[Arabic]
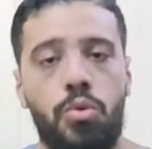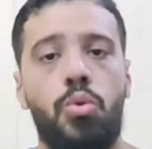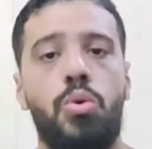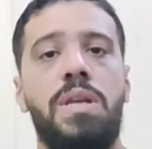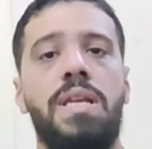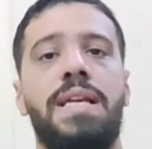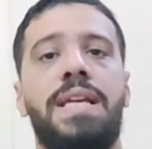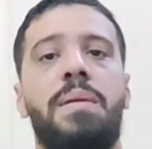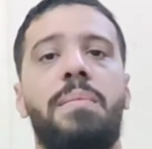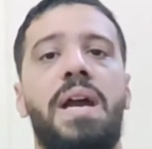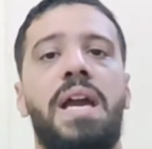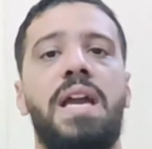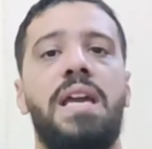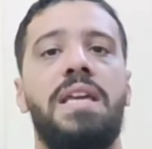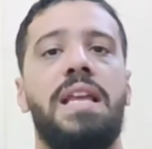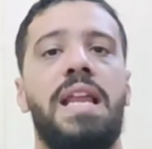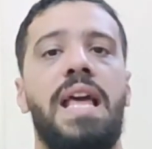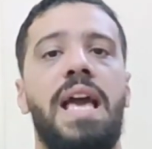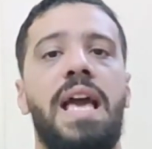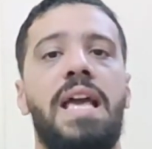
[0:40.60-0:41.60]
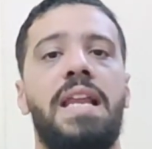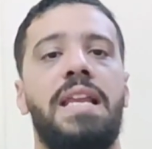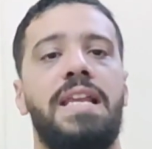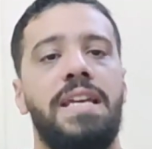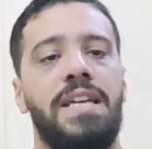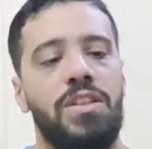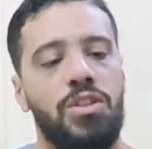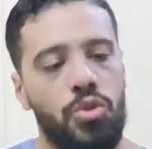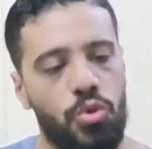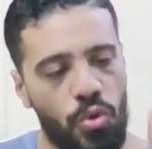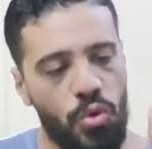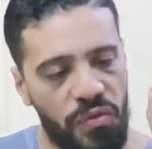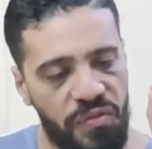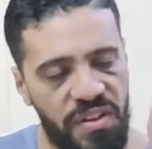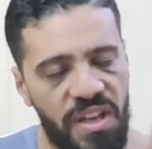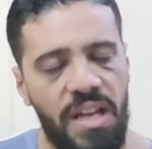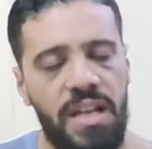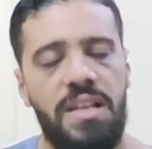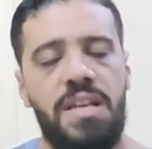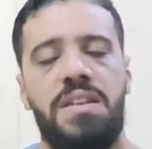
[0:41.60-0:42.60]
ونقول لجماهير الاهلي انتوا
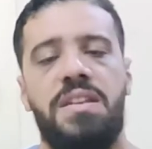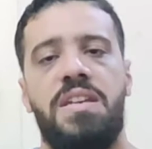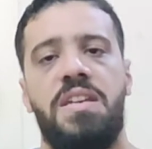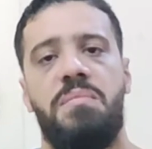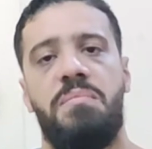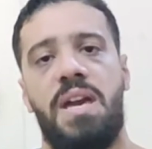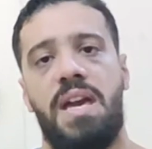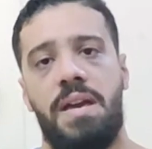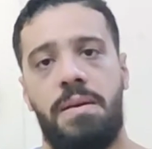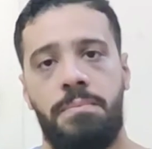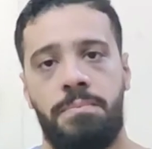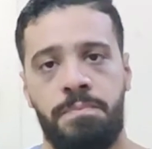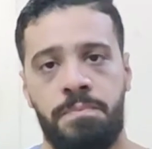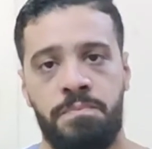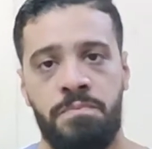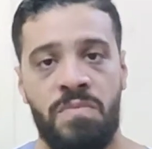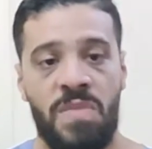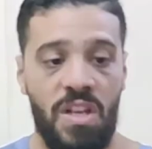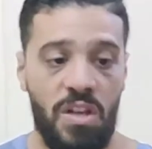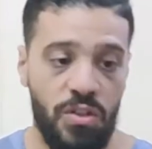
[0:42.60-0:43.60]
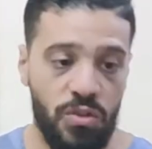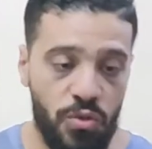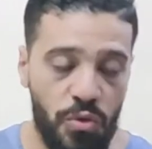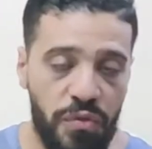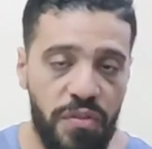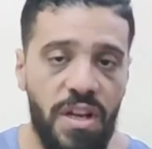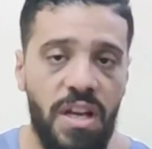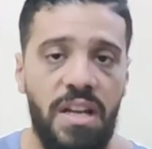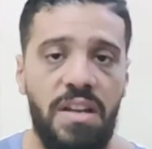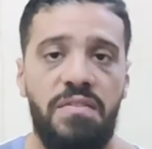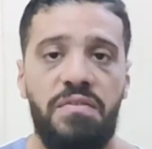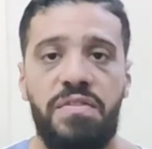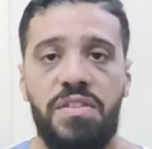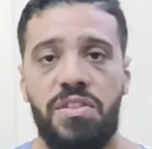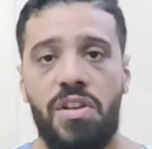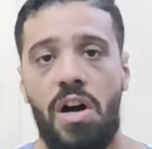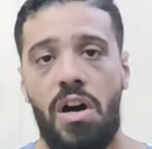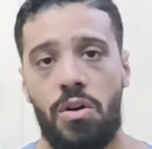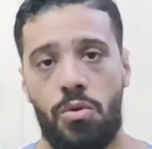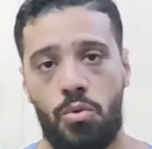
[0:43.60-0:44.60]
فعلا حماه انتوا فعلا في
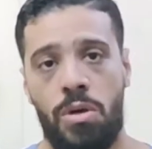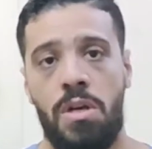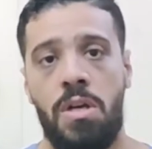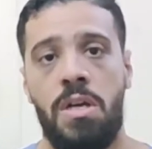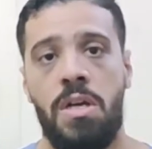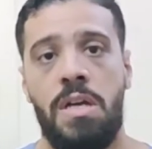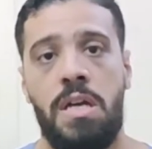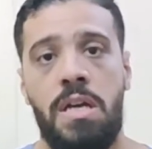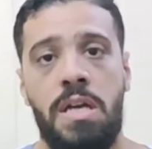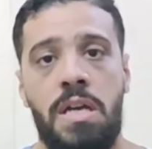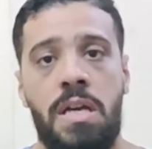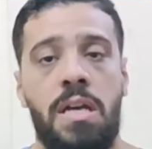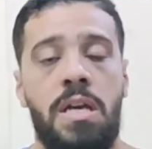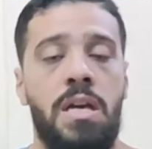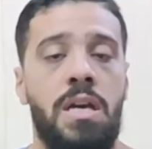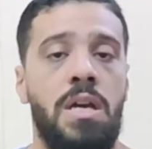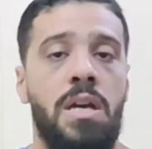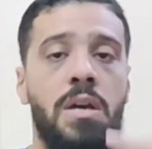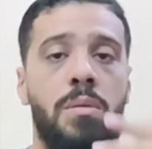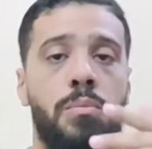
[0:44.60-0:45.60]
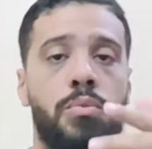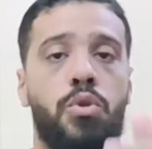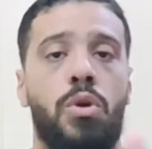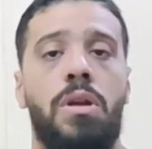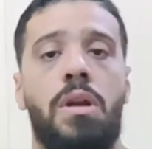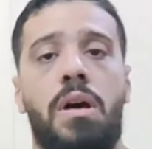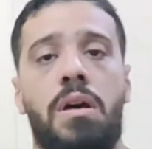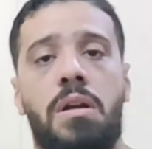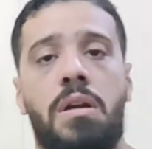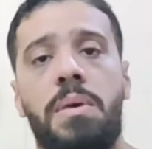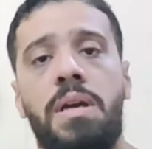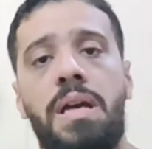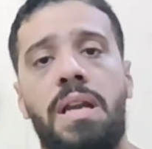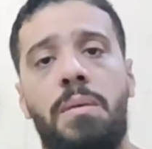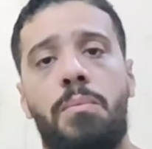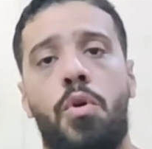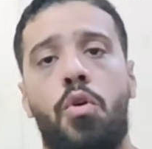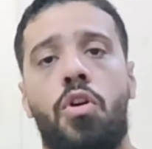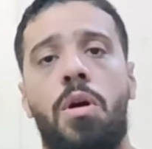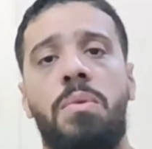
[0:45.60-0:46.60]
ظهره الدول العربيه
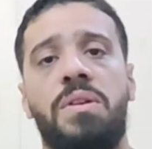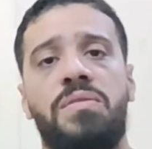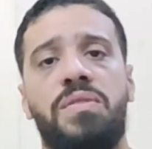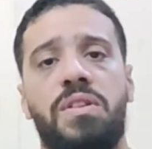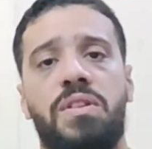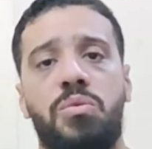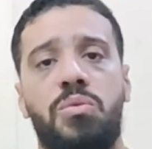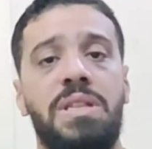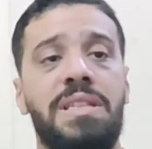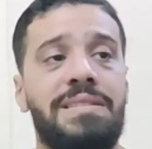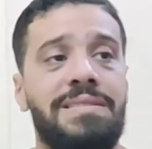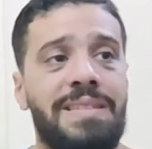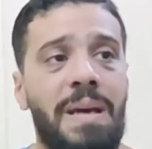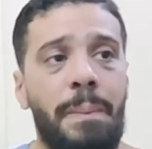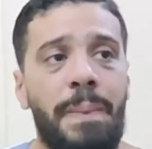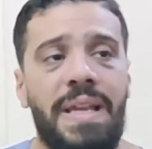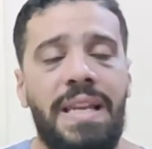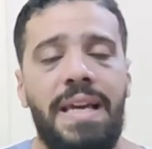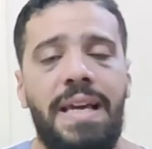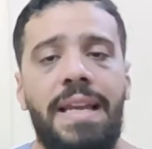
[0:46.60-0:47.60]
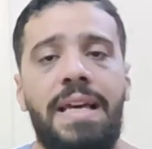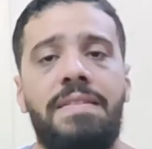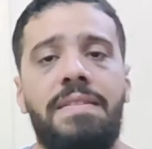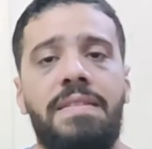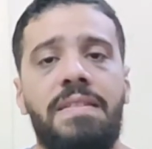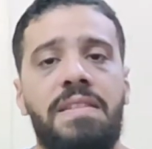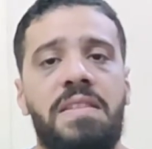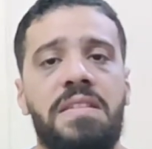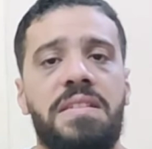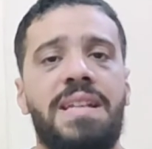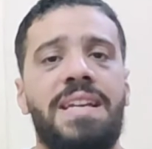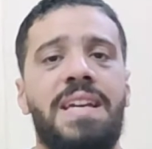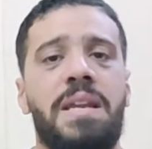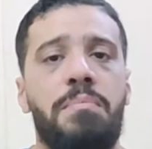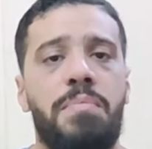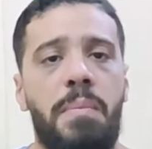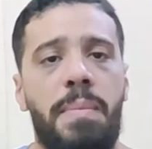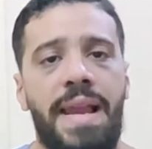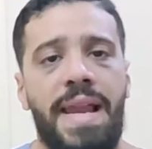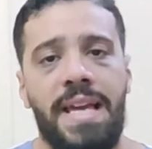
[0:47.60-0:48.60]
لما اقامت في الكويت تم الاعلان ان التذاكر
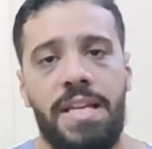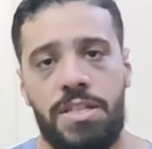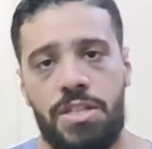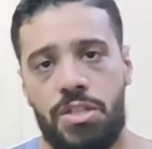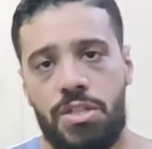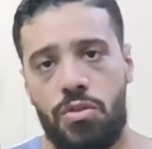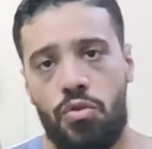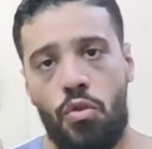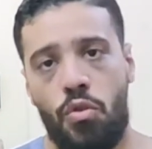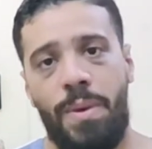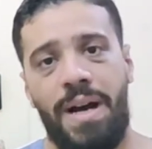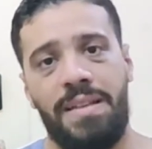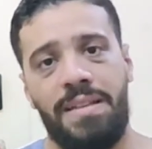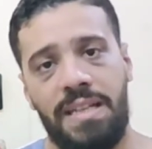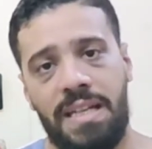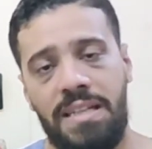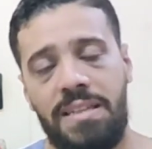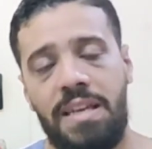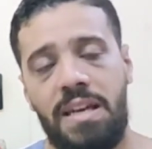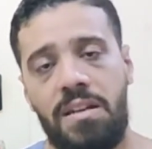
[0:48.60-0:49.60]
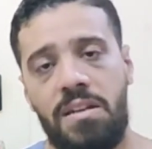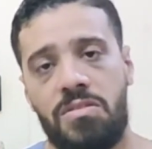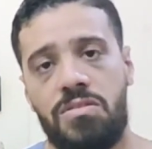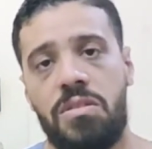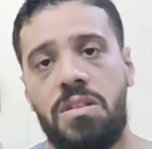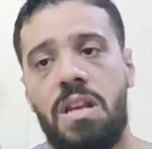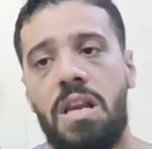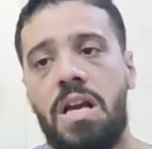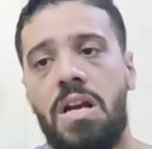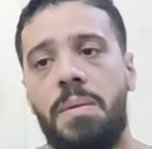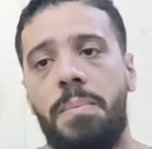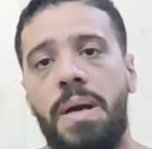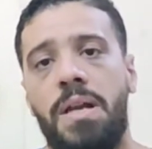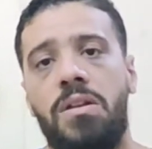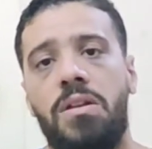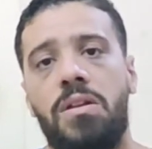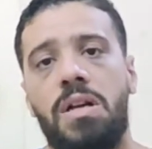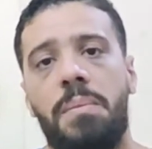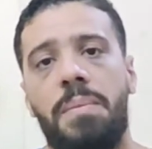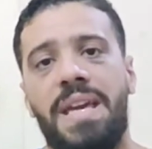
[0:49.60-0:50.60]
ببلاش وبعد كده نظير
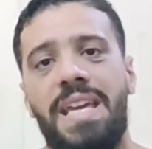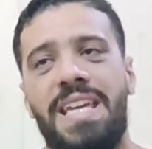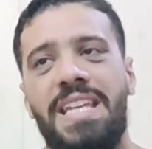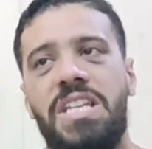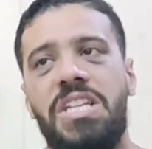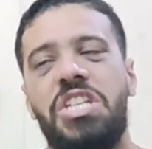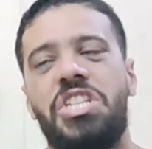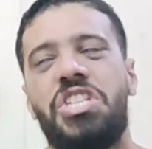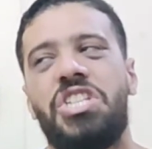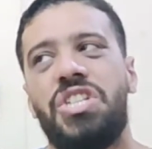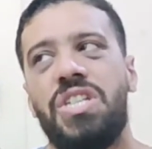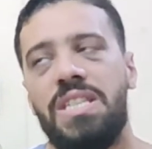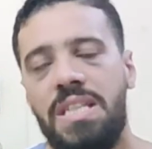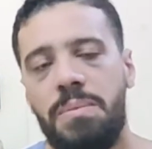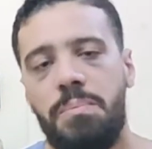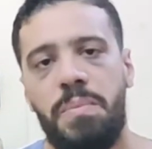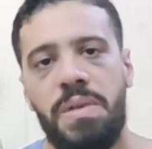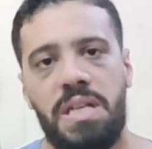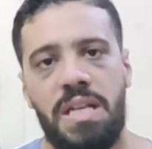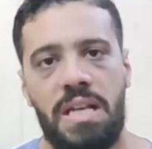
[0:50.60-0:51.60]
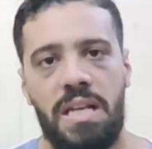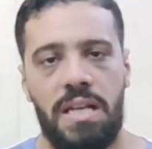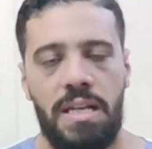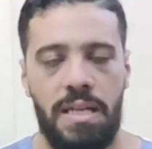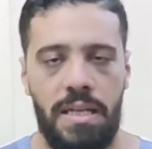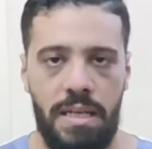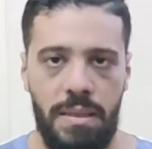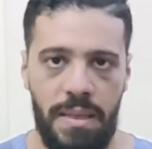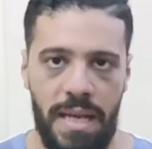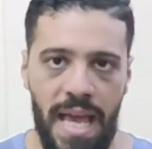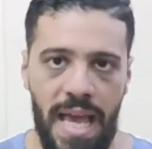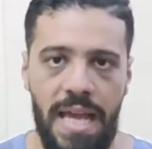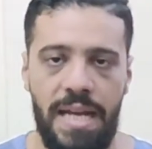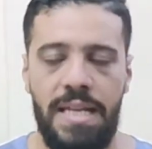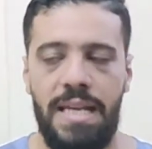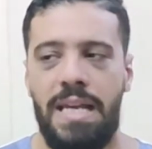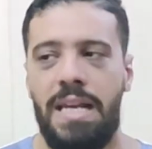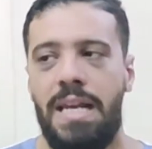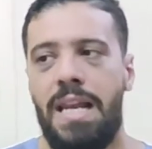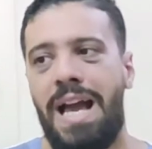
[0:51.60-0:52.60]
الاقبال الجماهيري الشديد من
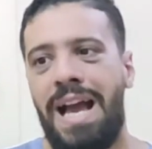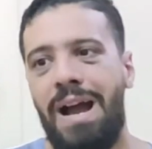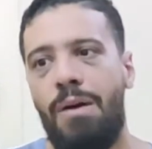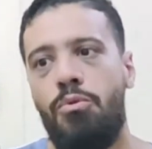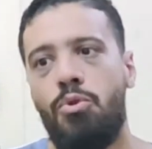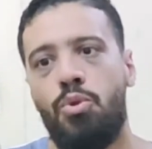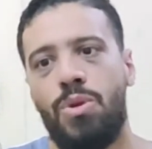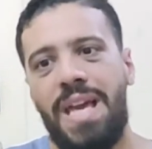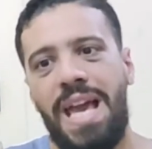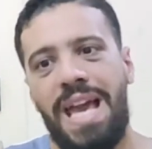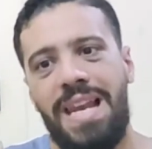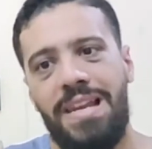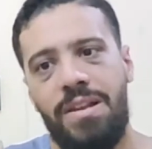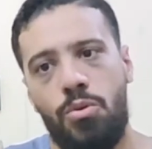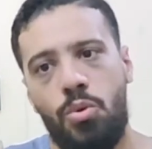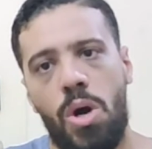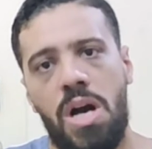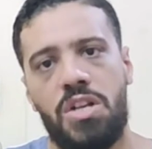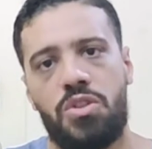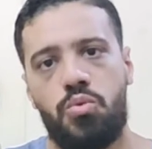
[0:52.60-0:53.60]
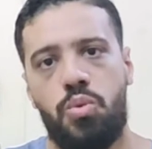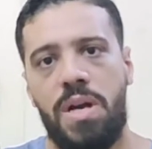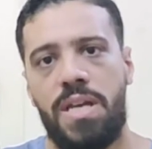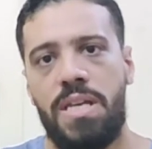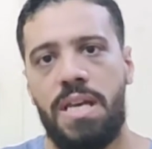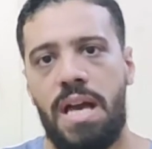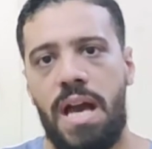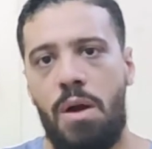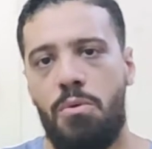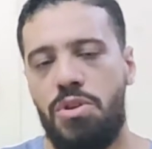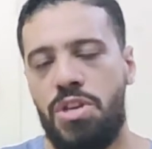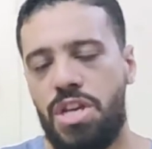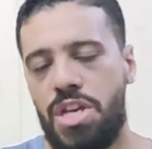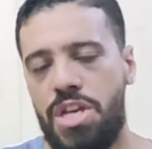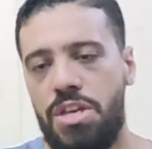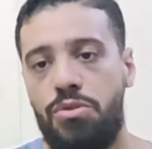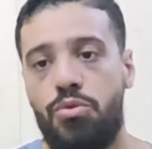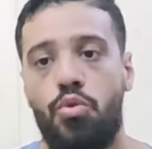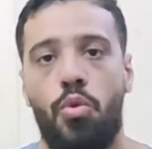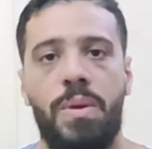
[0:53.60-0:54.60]
الاهلي اللي حاولوا يقللوها شويه او
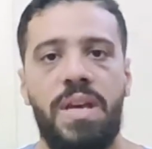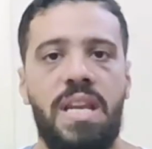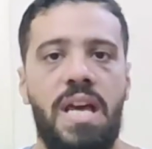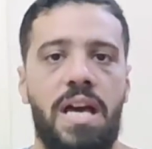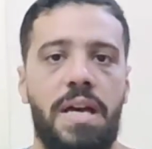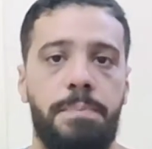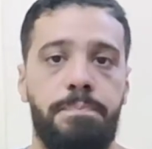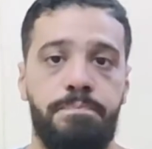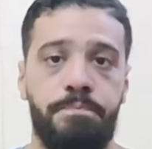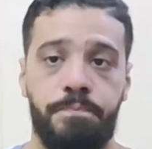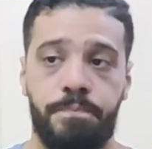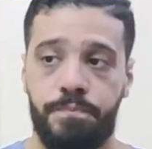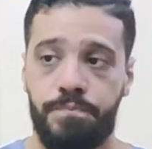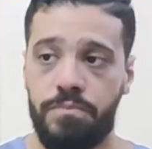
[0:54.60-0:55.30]
يحدوا منها